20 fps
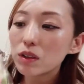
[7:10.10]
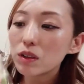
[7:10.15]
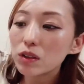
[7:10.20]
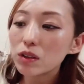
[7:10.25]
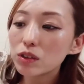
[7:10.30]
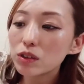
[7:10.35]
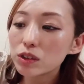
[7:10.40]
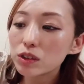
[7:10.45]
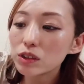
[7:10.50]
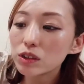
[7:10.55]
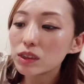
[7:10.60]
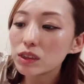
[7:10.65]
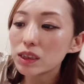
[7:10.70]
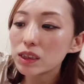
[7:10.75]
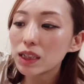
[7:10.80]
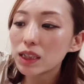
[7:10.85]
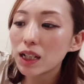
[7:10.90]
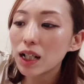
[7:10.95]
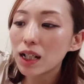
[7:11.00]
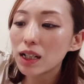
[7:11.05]
お寿
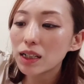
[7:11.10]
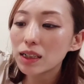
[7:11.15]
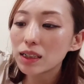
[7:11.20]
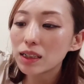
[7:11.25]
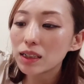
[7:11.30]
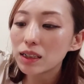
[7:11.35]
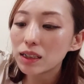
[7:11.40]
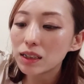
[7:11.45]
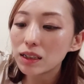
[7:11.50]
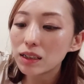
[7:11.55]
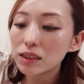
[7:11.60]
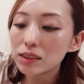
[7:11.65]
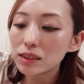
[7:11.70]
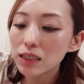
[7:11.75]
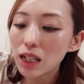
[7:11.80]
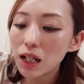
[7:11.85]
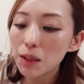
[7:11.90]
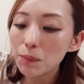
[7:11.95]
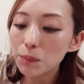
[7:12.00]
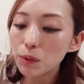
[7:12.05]
司が
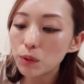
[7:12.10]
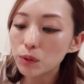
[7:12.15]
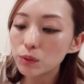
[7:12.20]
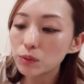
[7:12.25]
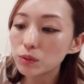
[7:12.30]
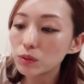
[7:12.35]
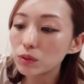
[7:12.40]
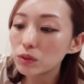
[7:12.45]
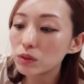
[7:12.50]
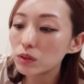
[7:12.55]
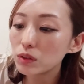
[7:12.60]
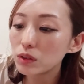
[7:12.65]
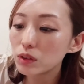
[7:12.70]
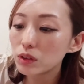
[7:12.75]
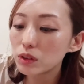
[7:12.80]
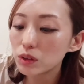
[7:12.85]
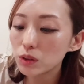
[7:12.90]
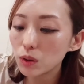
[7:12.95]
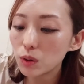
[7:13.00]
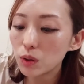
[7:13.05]
サーモン
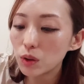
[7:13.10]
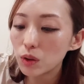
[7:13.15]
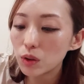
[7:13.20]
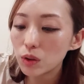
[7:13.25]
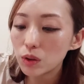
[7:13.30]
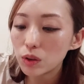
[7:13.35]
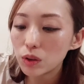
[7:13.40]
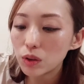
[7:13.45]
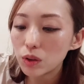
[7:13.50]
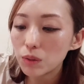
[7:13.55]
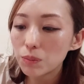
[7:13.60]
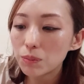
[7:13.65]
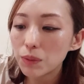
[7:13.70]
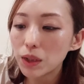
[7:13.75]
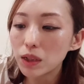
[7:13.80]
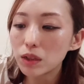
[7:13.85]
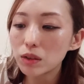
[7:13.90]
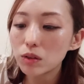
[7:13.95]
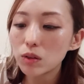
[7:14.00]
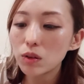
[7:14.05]
と
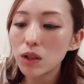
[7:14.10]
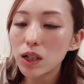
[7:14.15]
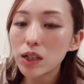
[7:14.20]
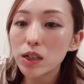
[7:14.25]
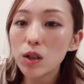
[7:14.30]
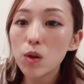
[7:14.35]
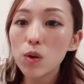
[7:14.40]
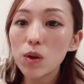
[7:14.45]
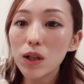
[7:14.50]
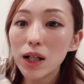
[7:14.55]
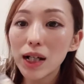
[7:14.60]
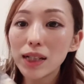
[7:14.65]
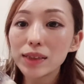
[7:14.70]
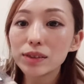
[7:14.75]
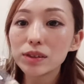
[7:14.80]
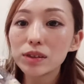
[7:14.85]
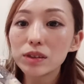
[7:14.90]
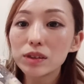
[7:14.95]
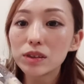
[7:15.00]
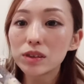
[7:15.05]
マグロが4
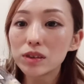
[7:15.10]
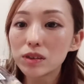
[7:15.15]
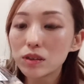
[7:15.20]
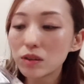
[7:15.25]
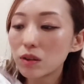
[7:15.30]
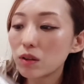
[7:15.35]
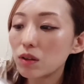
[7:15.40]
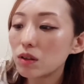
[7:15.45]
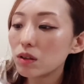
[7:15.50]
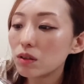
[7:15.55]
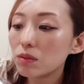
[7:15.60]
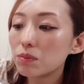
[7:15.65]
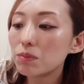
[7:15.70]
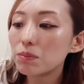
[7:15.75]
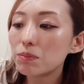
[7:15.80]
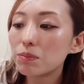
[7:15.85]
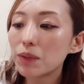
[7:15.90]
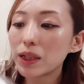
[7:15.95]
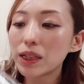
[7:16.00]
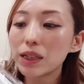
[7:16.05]
貫ずつと
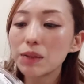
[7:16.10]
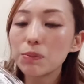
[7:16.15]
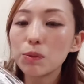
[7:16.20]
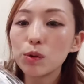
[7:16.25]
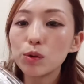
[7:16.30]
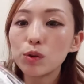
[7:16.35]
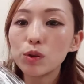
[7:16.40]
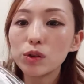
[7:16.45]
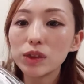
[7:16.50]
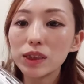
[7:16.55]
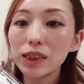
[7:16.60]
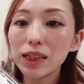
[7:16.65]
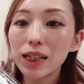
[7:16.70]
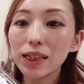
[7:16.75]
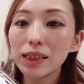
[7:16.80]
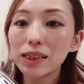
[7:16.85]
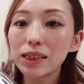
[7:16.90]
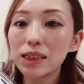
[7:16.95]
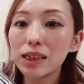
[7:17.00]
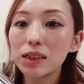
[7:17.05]
巻物に
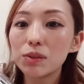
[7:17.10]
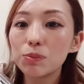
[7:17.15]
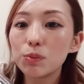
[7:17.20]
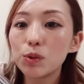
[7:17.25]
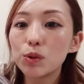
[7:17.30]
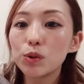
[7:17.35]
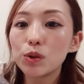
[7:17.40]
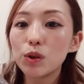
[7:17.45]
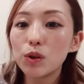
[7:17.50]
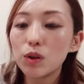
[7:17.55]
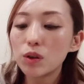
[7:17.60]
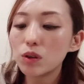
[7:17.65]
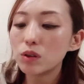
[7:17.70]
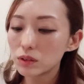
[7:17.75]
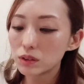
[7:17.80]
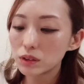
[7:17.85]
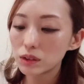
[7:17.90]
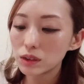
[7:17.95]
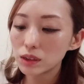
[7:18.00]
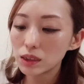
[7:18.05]
なってるもの
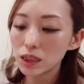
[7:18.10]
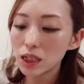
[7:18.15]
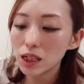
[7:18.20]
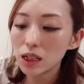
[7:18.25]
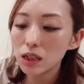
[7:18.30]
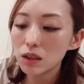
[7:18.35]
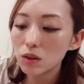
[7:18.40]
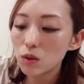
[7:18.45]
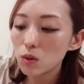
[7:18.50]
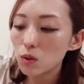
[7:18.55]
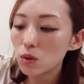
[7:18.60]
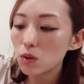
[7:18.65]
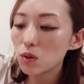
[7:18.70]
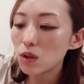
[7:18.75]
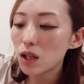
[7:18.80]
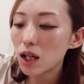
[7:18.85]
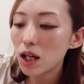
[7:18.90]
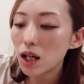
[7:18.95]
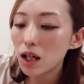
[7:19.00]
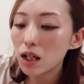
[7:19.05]
でここ
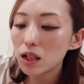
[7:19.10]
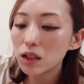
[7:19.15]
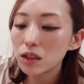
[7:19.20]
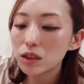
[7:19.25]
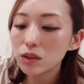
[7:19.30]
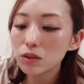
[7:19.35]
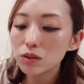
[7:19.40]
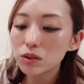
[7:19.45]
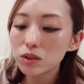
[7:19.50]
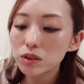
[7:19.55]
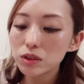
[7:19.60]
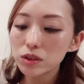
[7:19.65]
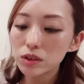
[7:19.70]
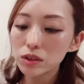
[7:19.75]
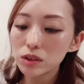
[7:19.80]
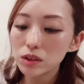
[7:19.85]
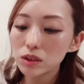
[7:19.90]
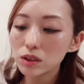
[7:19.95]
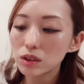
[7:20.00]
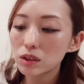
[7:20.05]
が4
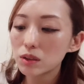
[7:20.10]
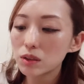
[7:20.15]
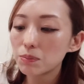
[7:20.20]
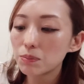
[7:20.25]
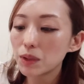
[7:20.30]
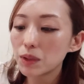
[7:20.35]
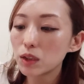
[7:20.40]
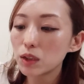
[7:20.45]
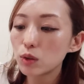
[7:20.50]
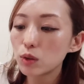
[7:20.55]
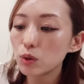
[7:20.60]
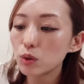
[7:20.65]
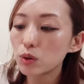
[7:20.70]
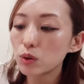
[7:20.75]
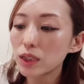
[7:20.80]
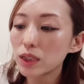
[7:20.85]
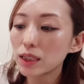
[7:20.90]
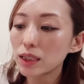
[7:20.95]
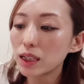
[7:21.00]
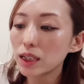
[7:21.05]
つマグロの
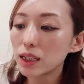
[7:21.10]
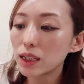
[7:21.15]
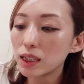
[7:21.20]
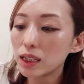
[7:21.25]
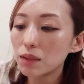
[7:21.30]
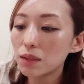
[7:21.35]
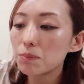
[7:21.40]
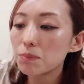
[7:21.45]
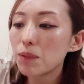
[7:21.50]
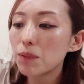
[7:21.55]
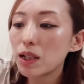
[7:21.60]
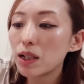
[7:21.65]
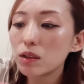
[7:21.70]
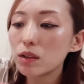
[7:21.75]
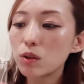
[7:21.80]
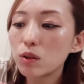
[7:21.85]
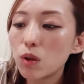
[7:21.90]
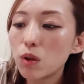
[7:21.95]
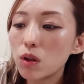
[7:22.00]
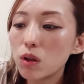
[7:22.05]
たたき
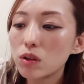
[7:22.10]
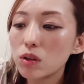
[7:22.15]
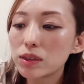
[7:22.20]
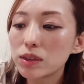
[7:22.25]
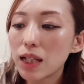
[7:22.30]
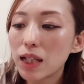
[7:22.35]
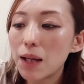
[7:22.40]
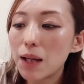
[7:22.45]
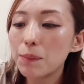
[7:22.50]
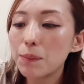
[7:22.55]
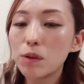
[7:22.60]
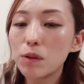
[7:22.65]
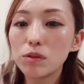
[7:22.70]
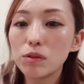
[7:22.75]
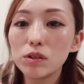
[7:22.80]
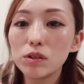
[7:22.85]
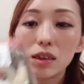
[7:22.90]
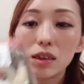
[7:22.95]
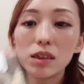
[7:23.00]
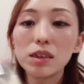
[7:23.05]
マグロサーモン
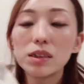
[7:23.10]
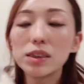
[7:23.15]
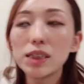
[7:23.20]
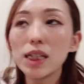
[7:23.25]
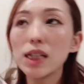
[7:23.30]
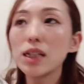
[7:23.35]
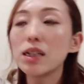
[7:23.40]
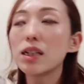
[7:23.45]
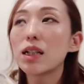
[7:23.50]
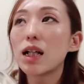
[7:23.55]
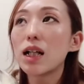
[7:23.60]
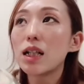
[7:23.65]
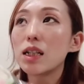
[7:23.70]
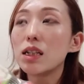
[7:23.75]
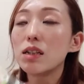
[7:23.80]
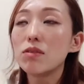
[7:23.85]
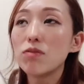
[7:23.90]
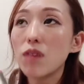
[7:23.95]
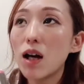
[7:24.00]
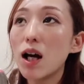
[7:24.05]
前
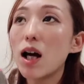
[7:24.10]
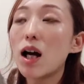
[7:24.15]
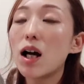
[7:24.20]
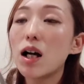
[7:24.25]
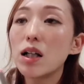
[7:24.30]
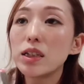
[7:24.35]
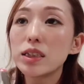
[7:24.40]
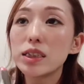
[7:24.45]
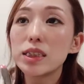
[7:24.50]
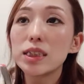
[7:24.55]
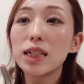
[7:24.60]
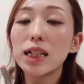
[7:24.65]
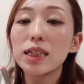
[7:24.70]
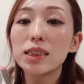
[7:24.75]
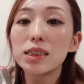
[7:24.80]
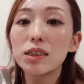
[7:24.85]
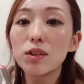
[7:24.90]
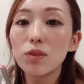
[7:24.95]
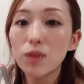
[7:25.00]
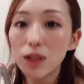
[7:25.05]
回は
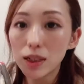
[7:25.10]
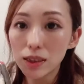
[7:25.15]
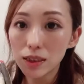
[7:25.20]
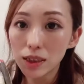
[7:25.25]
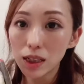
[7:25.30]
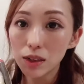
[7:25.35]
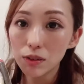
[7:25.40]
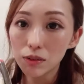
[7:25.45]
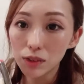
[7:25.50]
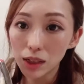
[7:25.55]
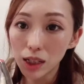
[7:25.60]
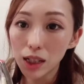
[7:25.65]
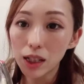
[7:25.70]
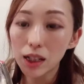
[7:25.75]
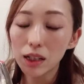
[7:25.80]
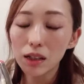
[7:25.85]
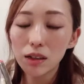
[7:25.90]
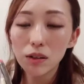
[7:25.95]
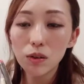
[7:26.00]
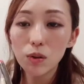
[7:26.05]
チラシを買ったの
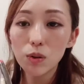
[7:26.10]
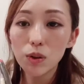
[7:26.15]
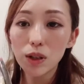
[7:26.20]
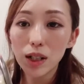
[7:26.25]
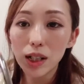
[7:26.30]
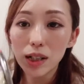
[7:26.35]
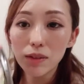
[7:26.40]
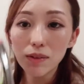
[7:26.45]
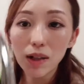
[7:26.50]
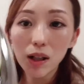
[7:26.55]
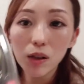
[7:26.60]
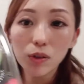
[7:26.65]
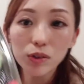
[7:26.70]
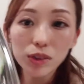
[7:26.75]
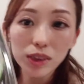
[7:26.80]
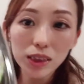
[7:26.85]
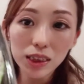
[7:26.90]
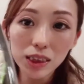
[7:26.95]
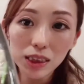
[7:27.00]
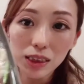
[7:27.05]
で今回は
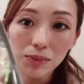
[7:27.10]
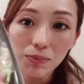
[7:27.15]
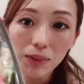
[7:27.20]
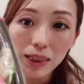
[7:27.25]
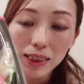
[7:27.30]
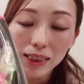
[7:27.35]
こっちにしまし